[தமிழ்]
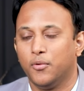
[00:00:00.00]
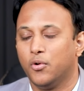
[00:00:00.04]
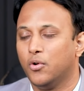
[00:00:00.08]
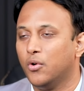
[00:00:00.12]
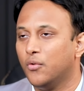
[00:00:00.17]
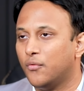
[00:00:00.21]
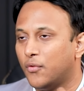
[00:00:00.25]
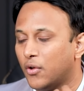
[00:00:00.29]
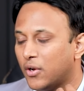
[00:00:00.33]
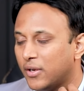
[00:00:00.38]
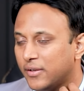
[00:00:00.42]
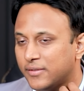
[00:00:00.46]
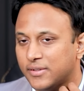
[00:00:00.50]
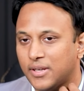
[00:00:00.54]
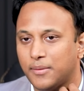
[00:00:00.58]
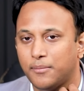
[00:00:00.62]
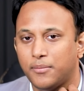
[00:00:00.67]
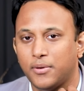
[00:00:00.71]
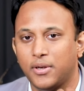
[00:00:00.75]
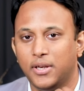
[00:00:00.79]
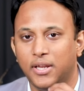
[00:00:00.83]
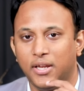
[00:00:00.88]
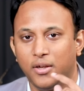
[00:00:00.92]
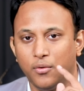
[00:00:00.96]
இப்போது ஃபார்
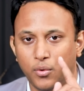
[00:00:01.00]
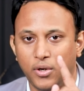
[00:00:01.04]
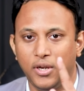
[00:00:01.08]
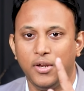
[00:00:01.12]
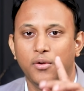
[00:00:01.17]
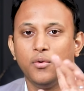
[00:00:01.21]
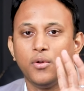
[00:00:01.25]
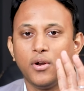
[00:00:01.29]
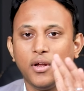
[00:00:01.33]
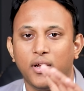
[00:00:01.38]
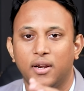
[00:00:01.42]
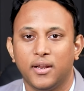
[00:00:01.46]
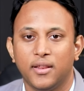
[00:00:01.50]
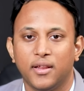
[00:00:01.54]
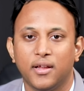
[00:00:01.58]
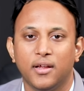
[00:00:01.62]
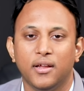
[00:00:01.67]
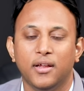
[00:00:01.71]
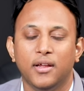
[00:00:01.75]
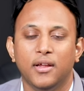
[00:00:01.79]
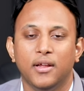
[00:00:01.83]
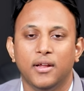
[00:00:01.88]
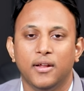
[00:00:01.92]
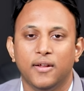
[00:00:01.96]
எக்ஸாம்பிள் நீங்கள் ஒரே ஒரு ஆள்
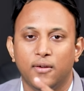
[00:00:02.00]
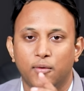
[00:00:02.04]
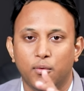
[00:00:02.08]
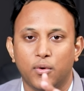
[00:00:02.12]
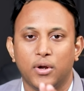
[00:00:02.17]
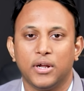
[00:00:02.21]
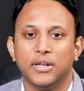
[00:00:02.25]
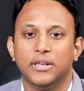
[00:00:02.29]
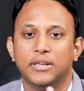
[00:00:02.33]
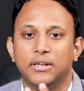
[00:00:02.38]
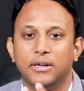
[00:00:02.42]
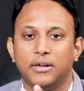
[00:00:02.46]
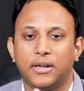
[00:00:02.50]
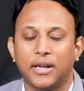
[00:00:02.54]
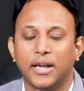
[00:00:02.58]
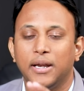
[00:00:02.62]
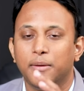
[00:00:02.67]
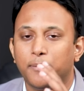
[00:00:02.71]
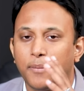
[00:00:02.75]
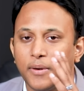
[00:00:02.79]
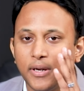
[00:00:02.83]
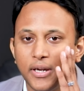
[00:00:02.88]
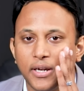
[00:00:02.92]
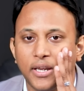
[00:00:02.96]
தான் உட்காந்து
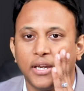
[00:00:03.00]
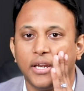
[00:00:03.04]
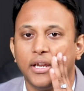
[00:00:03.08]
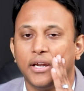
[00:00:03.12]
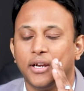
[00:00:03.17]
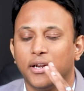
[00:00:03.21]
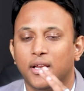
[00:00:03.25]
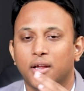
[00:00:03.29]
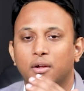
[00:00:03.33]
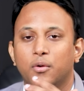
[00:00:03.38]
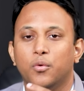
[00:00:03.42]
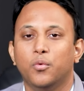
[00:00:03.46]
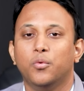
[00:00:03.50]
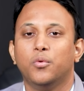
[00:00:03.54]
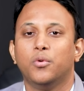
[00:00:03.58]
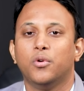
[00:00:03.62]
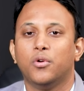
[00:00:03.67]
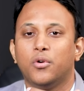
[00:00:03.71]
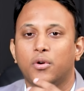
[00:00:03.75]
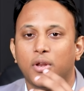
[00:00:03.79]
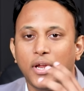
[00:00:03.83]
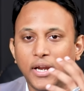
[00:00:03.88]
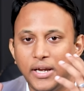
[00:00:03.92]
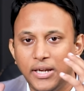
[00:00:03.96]
ட்ரேட் பண்ணிட்டுருக்கீங்கன்னா
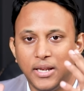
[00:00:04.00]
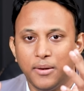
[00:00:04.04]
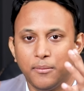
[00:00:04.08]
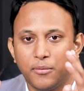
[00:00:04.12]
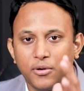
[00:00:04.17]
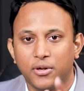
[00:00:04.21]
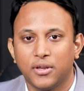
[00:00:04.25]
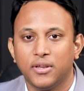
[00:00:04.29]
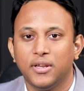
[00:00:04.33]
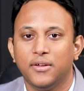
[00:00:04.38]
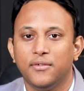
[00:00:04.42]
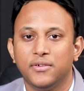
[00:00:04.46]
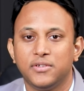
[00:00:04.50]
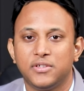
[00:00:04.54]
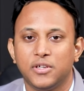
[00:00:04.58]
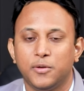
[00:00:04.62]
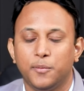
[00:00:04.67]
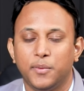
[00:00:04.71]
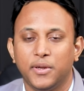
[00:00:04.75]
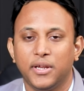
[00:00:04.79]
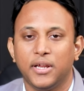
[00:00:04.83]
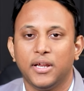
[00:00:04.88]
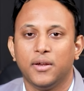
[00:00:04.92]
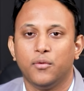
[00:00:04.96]
உங்களோட ஐடியா மட்டும் தான்
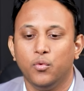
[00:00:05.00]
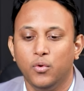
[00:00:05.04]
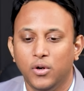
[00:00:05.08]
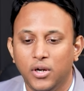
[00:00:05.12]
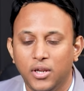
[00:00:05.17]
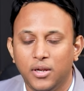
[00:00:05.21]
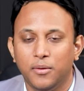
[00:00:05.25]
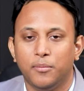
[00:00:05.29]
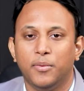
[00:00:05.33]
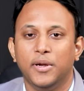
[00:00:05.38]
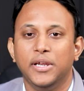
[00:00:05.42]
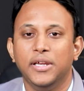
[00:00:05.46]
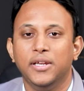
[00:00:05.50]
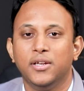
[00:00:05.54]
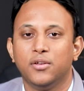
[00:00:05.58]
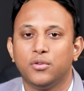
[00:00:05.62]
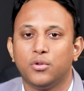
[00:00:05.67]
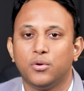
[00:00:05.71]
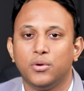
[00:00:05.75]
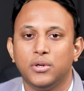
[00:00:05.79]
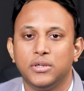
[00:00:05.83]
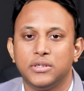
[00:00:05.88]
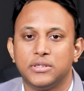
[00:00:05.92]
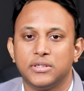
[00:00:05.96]
வச்சுருப்பீங்க உங்களுக்கு
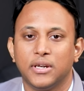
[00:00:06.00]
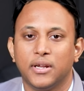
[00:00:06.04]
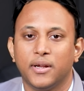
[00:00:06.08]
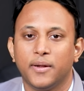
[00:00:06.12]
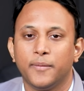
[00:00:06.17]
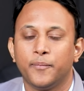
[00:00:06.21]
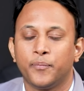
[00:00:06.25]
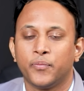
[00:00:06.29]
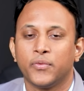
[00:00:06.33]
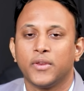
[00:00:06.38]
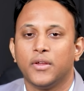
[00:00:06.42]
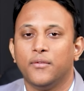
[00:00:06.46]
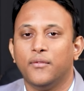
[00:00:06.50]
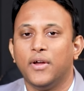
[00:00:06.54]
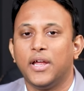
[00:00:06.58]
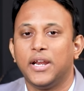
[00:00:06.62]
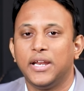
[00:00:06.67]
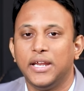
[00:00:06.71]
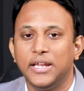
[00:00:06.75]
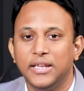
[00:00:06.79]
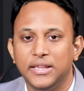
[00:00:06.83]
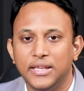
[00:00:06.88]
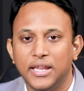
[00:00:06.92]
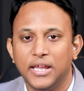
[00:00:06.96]
பைன்னு தோணுச்சுன்னா
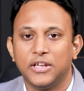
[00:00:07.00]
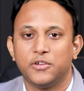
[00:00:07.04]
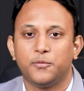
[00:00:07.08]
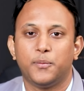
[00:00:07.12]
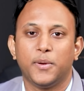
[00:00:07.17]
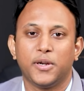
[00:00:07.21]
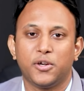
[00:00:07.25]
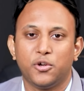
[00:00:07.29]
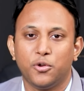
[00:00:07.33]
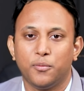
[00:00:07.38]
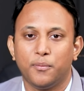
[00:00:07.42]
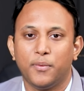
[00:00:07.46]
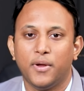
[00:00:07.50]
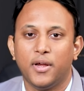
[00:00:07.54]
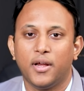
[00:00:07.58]
வேறு எந்த ஆஸ்பெக்ட்டும்